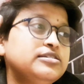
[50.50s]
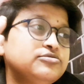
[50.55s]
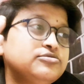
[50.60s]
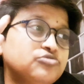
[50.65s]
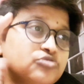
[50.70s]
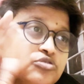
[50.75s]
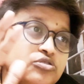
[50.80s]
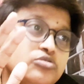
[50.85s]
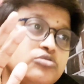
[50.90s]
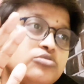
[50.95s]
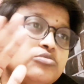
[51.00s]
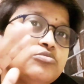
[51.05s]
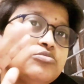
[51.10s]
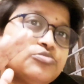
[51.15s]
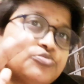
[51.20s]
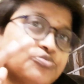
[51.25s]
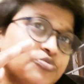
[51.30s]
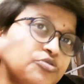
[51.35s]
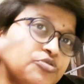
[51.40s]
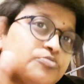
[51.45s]
तो
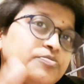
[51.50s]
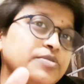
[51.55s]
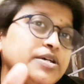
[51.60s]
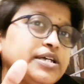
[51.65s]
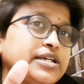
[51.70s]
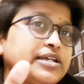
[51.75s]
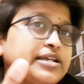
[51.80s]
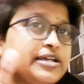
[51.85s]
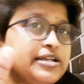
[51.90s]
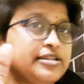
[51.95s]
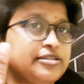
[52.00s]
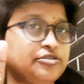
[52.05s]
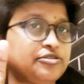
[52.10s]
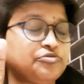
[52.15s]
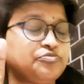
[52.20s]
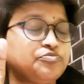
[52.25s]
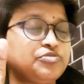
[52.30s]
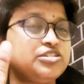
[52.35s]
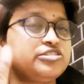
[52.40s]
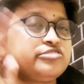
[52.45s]
वो मैं करती हूँ
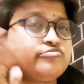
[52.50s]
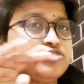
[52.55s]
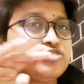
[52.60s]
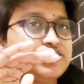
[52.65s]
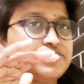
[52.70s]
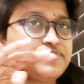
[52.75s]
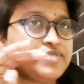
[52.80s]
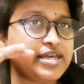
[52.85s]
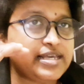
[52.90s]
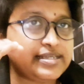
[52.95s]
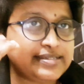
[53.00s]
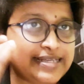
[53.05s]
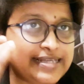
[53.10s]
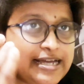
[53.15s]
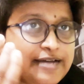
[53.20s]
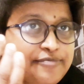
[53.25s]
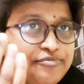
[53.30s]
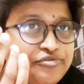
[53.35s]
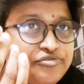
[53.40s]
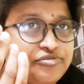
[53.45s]
बीच बीच में ऐसे
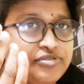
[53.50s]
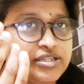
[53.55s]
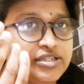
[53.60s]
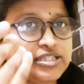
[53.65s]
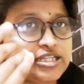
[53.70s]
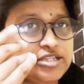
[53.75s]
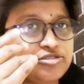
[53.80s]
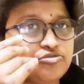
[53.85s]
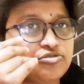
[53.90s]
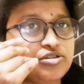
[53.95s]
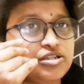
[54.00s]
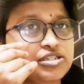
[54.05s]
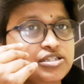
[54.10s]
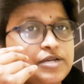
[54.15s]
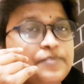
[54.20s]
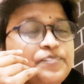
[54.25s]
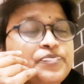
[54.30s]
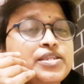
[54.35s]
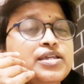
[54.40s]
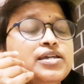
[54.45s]
आप लोगों के साथ थोड़ा सा
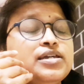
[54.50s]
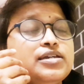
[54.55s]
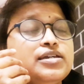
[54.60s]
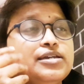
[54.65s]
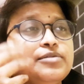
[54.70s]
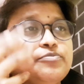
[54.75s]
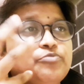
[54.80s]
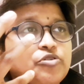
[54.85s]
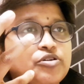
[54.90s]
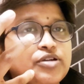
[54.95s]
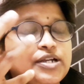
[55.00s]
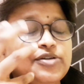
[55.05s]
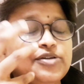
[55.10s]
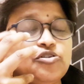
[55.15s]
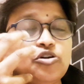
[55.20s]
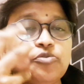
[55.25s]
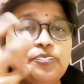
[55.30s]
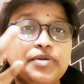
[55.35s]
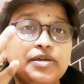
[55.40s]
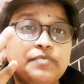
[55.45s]
इम्पोर्टेंट
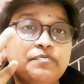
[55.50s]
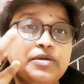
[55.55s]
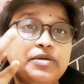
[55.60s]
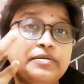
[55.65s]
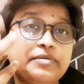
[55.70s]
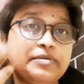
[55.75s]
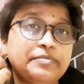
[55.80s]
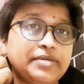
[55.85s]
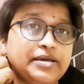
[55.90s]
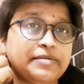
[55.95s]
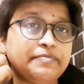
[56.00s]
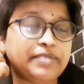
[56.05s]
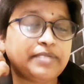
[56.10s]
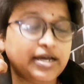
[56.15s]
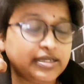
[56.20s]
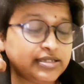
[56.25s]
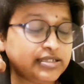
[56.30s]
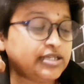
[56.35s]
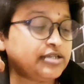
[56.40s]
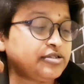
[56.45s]
टॉपिक पे मैं
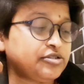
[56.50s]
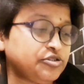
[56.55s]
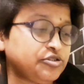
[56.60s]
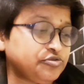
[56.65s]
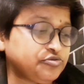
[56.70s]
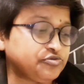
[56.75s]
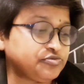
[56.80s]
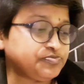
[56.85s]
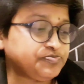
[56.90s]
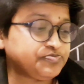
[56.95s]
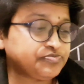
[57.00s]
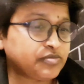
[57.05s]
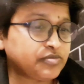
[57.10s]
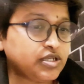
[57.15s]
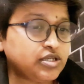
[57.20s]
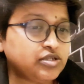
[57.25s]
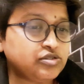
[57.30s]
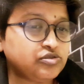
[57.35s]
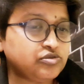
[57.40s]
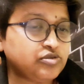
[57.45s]
बात करती हूँ
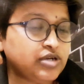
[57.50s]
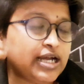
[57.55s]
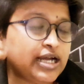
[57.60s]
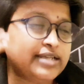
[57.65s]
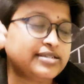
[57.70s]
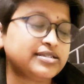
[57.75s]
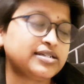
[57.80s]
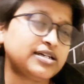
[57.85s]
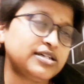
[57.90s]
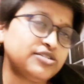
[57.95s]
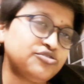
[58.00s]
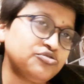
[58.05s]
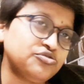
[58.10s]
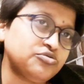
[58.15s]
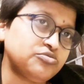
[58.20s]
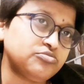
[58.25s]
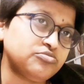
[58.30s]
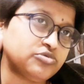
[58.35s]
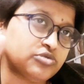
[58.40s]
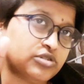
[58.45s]
सो so, आज का जो
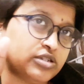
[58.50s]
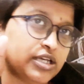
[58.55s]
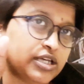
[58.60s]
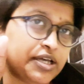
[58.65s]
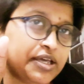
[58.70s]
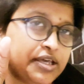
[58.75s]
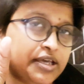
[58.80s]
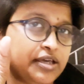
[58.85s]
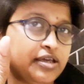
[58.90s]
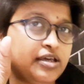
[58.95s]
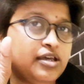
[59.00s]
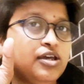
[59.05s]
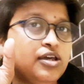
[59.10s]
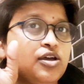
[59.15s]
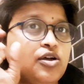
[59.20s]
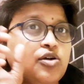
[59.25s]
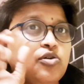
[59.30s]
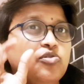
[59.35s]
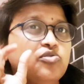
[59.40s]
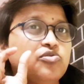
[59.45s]
मुद्दा है
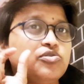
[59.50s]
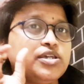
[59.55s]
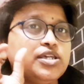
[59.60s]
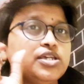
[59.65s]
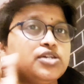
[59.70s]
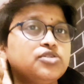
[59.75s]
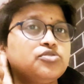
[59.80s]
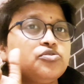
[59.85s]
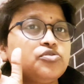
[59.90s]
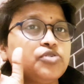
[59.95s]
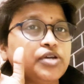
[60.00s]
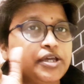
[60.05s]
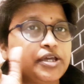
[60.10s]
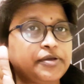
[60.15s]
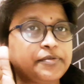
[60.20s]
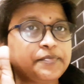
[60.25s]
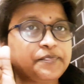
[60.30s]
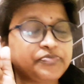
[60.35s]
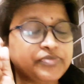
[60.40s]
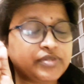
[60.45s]
वो ईगो है
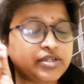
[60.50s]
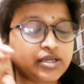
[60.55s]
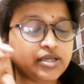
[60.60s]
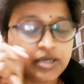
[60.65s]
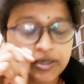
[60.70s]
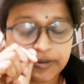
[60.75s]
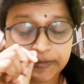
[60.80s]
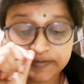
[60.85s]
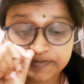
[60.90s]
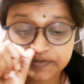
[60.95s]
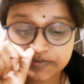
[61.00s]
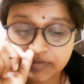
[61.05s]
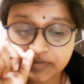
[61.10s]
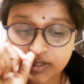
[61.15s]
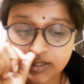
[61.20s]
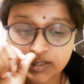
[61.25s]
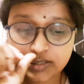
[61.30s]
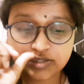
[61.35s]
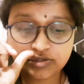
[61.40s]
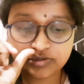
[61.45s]
ठीक है
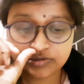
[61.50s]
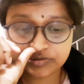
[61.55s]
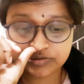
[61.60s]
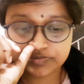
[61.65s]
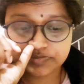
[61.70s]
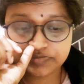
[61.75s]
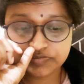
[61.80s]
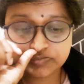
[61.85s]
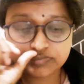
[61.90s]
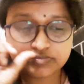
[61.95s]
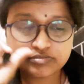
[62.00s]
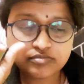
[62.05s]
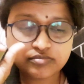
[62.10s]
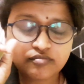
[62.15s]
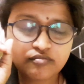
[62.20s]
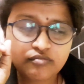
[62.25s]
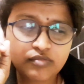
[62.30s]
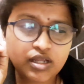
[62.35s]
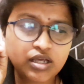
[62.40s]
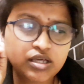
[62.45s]
सो so,
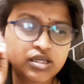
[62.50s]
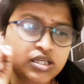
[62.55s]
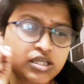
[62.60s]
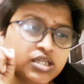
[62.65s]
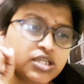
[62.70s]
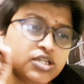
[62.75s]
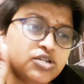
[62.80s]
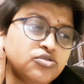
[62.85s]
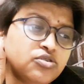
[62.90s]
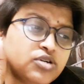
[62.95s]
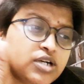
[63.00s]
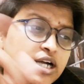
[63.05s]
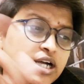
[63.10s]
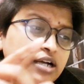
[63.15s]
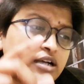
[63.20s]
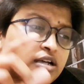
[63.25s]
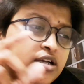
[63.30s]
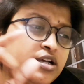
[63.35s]
ईगो का